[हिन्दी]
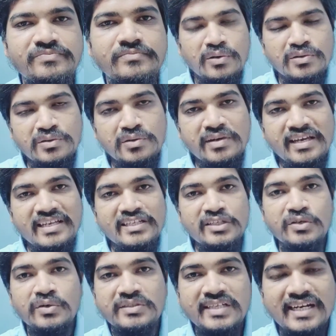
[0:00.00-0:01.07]
दोस्तों इस
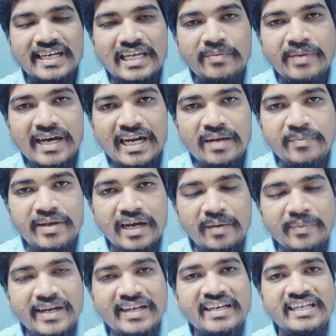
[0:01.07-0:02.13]
योजना के बारे में
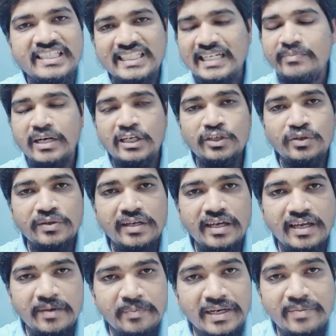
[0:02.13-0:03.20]
हमारे किसान भाइयों
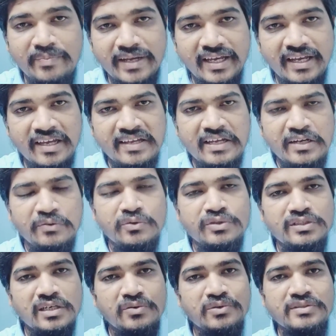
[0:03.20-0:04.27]
के मन में
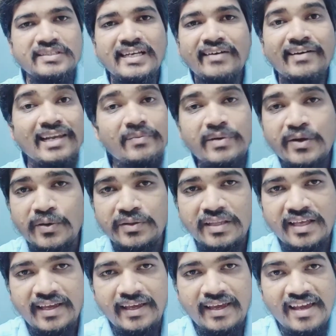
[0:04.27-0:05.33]
कुछ ना कुछ सवाल भी
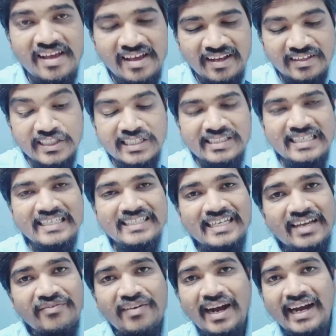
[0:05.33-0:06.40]
होते हैं जैसे
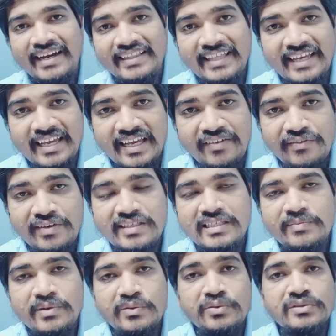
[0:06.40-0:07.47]
इसके फायदे हैं
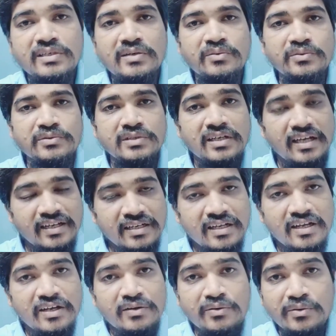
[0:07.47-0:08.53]
वैसे भी कुछ ना कुछ एक
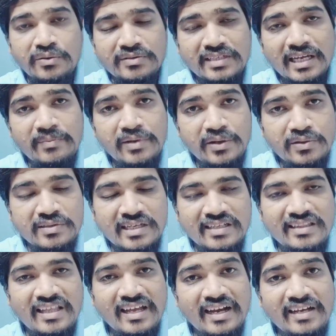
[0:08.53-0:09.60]
नुकसान भी हो
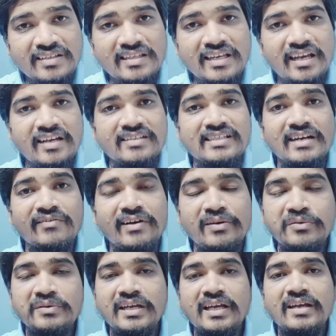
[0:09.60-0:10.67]
सकते हैं ऐसे एक
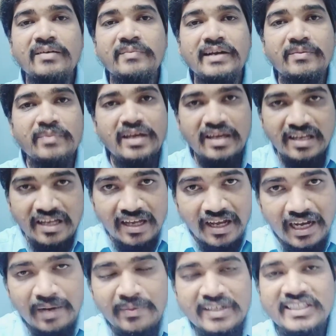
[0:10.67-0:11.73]
सवाल उनके मन में
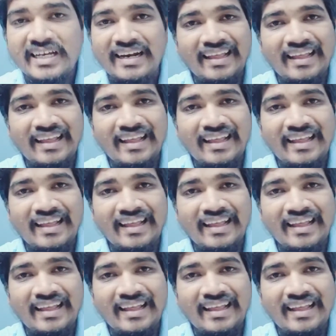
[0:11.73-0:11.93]
हमेशा